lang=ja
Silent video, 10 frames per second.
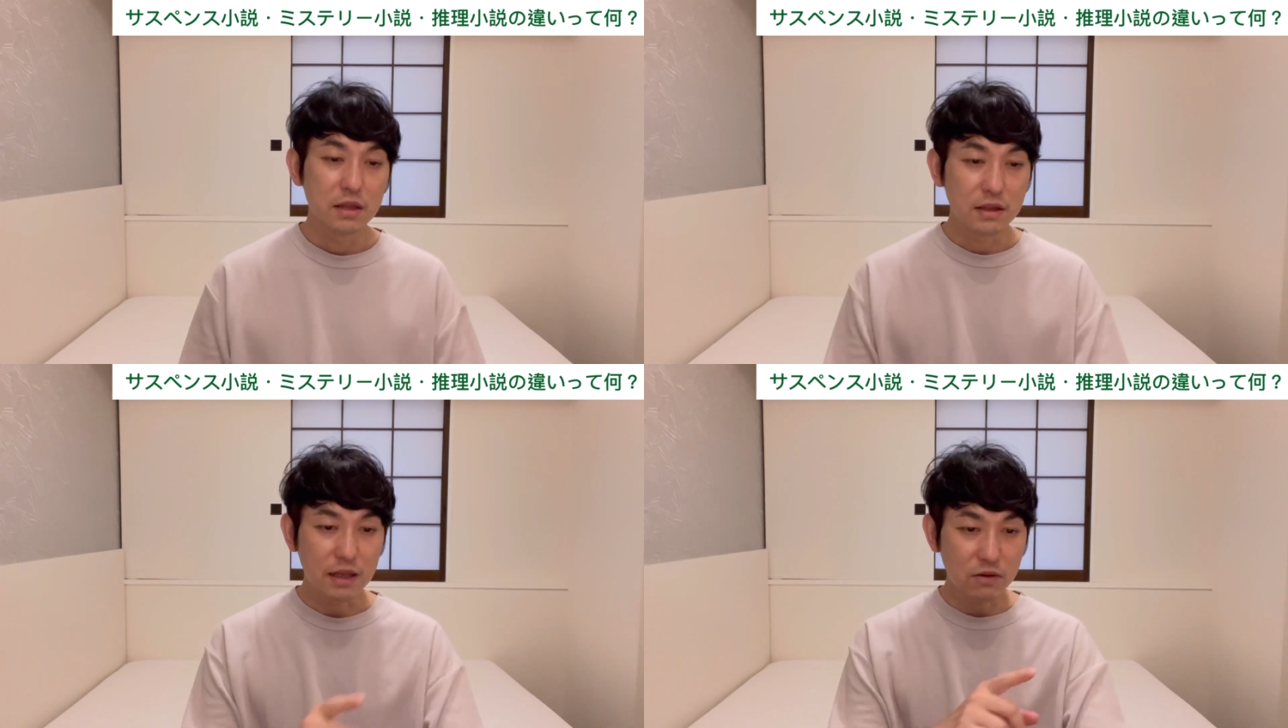
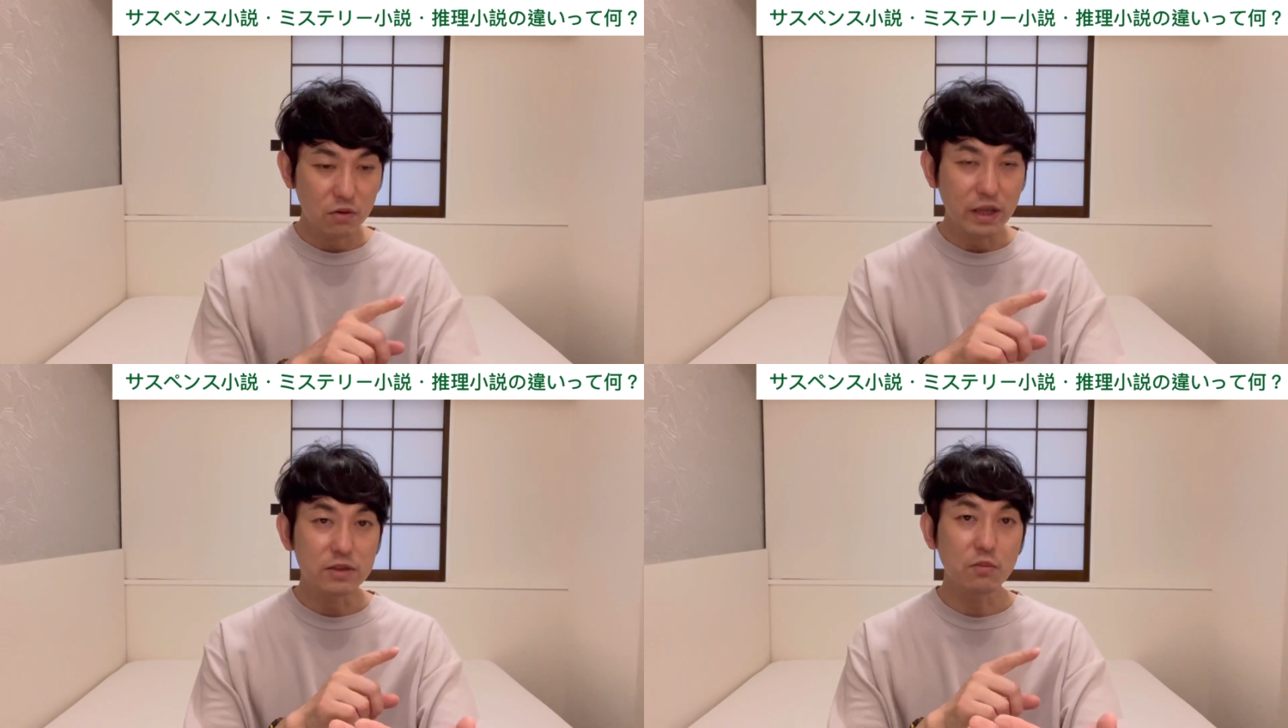何
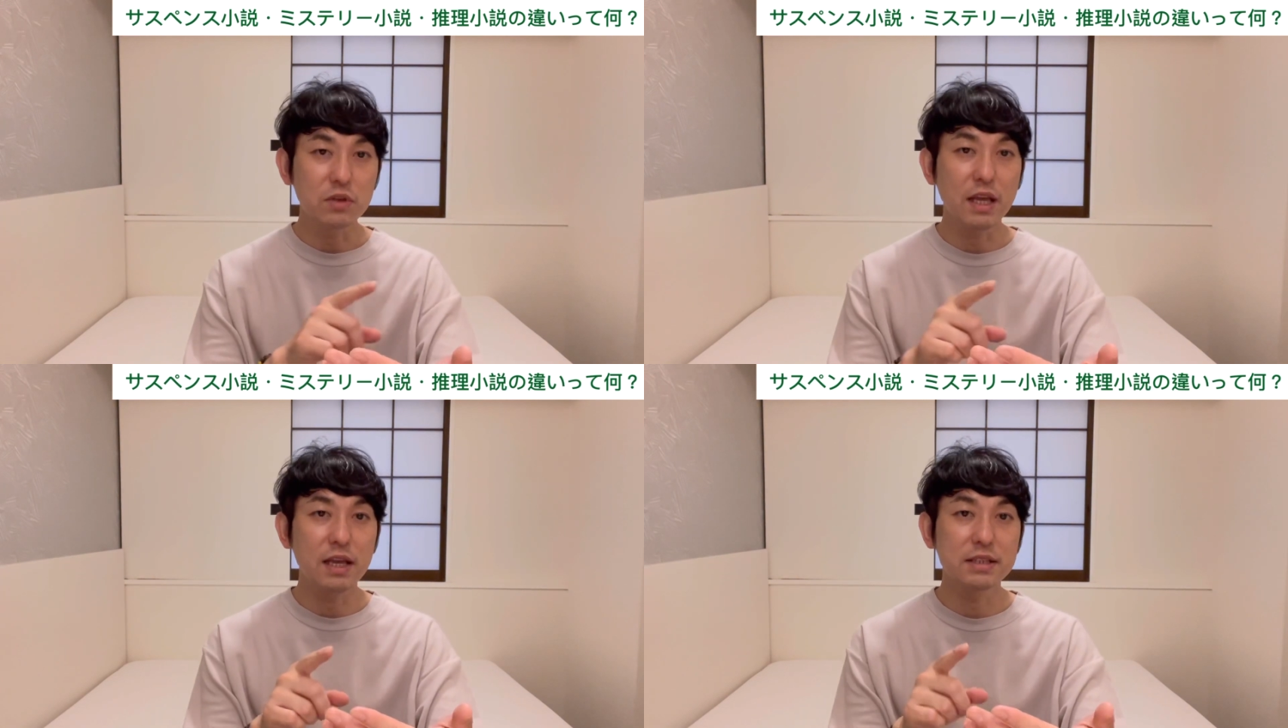の謎
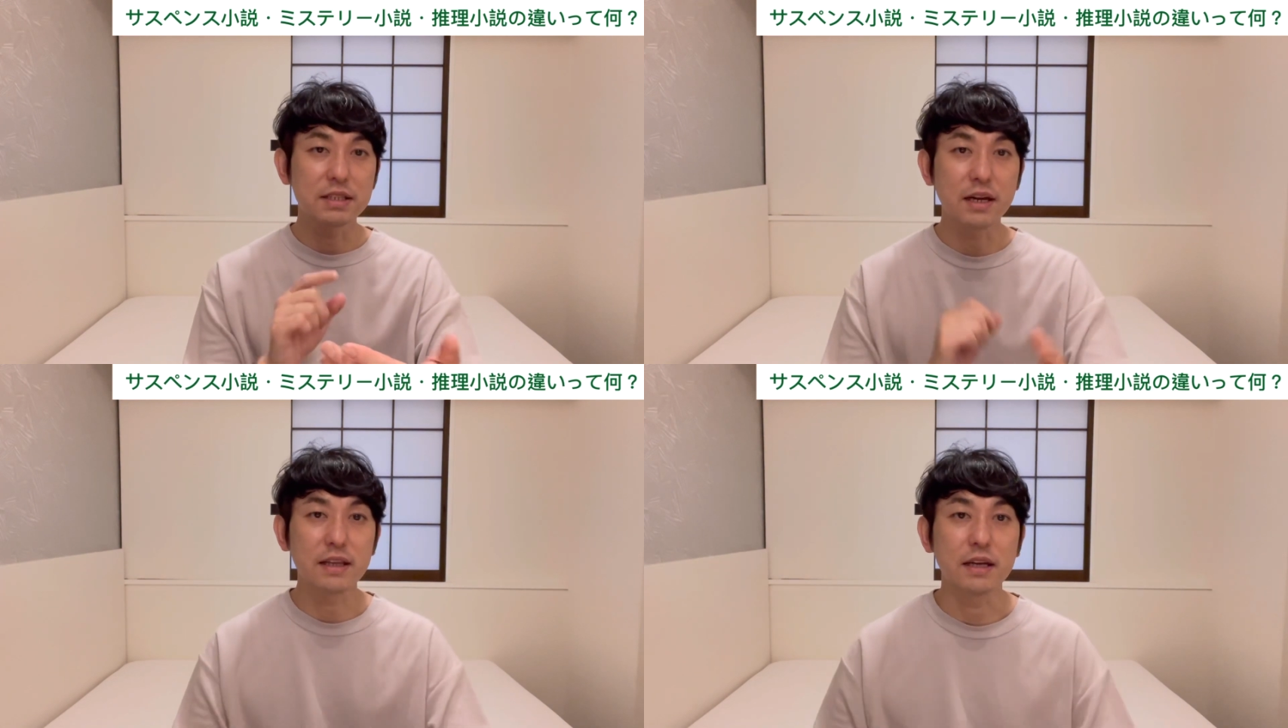も提示
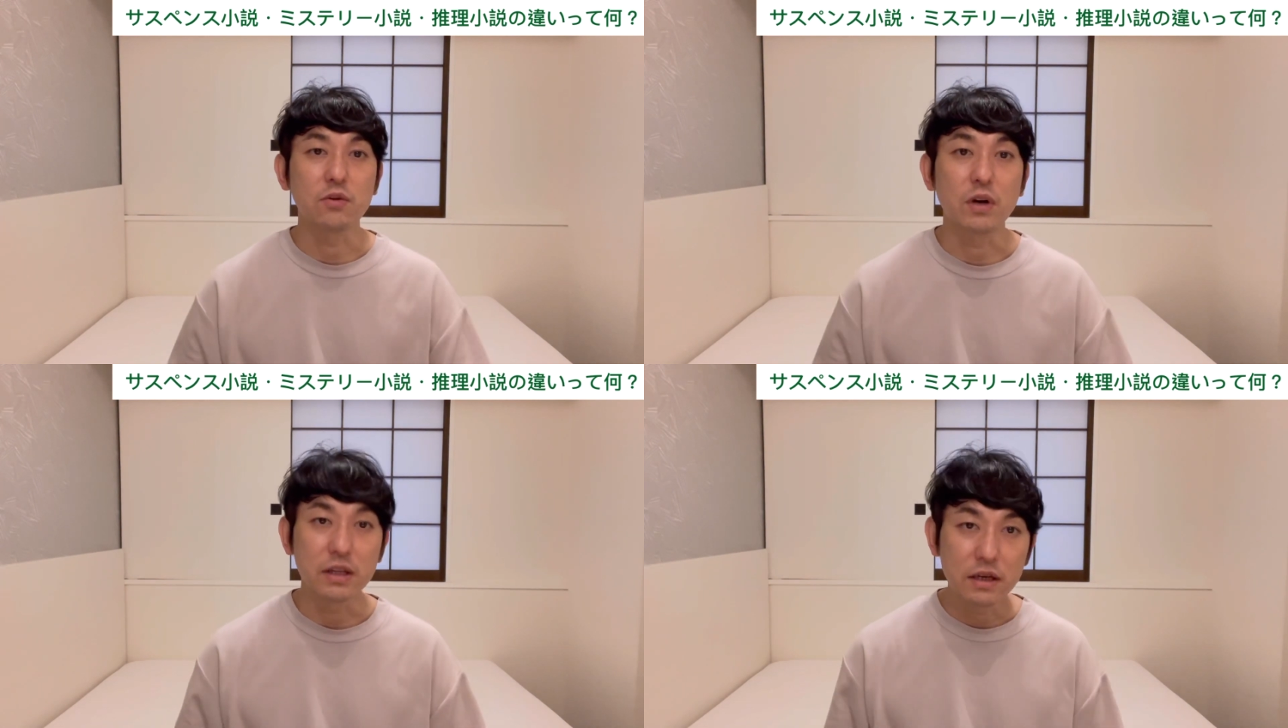されない
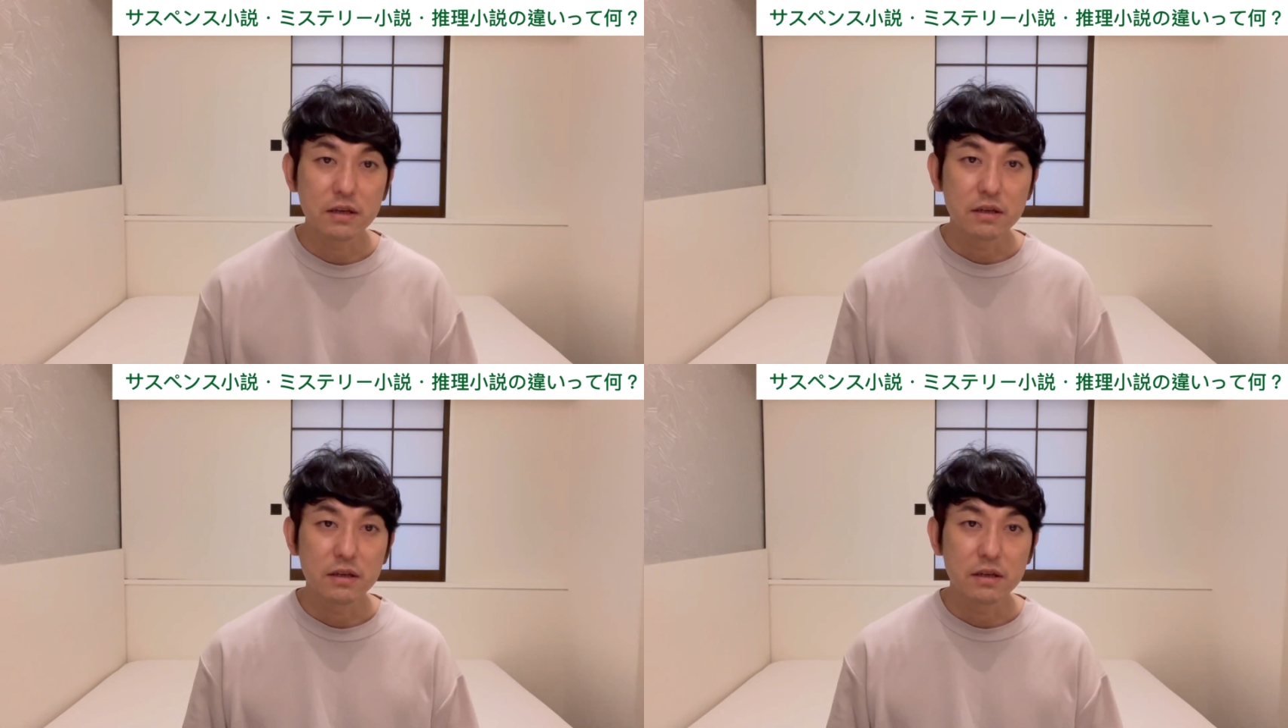とかね、